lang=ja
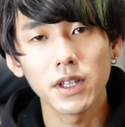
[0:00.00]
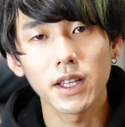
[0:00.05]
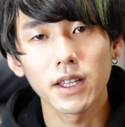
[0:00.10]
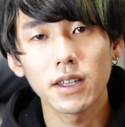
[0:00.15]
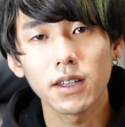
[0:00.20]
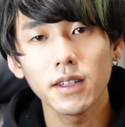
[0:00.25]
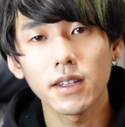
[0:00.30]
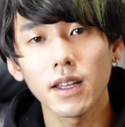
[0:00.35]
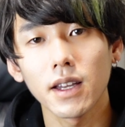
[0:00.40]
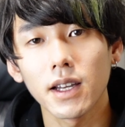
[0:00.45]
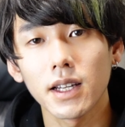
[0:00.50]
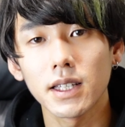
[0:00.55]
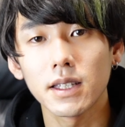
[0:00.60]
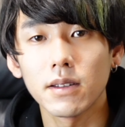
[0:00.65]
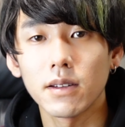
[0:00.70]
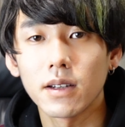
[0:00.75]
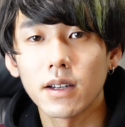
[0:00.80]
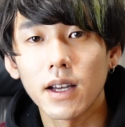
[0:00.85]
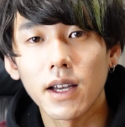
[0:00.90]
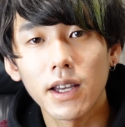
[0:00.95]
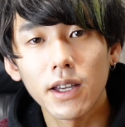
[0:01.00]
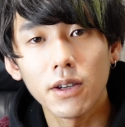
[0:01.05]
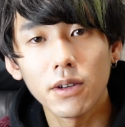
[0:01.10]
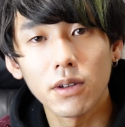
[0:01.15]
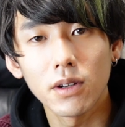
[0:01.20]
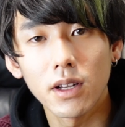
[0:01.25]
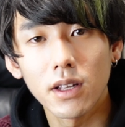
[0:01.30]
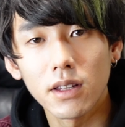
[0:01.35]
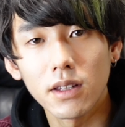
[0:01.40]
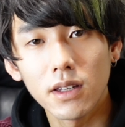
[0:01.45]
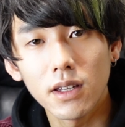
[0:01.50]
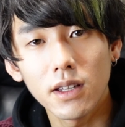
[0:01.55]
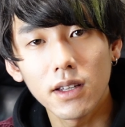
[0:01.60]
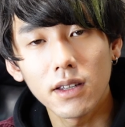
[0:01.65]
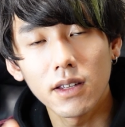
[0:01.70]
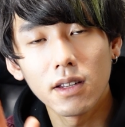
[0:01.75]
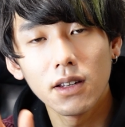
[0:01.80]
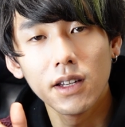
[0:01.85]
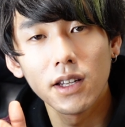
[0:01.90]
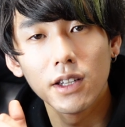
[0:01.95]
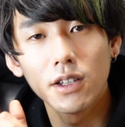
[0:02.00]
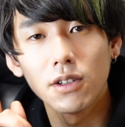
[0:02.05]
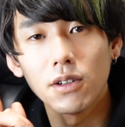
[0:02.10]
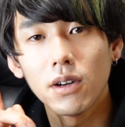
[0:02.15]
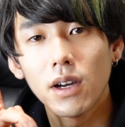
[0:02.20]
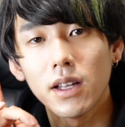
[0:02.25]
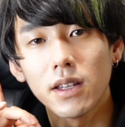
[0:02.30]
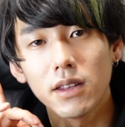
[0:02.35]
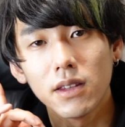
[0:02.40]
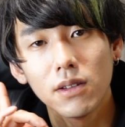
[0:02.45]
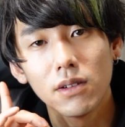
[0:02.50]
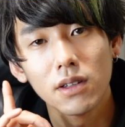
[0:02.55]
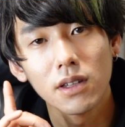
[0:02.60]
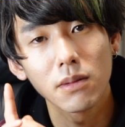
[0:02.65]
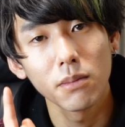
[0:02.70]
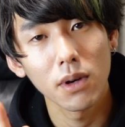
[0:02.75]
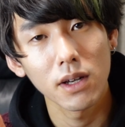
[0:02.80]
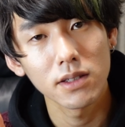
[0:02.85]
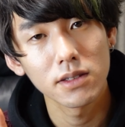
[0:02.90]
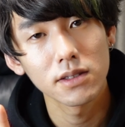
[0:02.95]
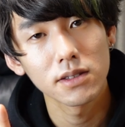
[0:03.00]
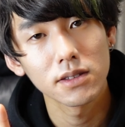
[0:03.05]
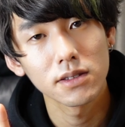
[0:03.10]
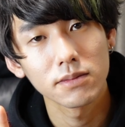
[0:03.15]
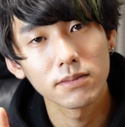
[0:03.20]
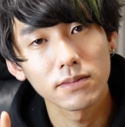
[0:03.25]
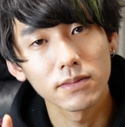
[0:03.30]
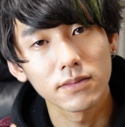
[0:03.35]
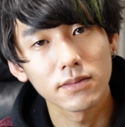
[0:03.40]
で聞きたい方は概要欄にリンクを貼っておきます。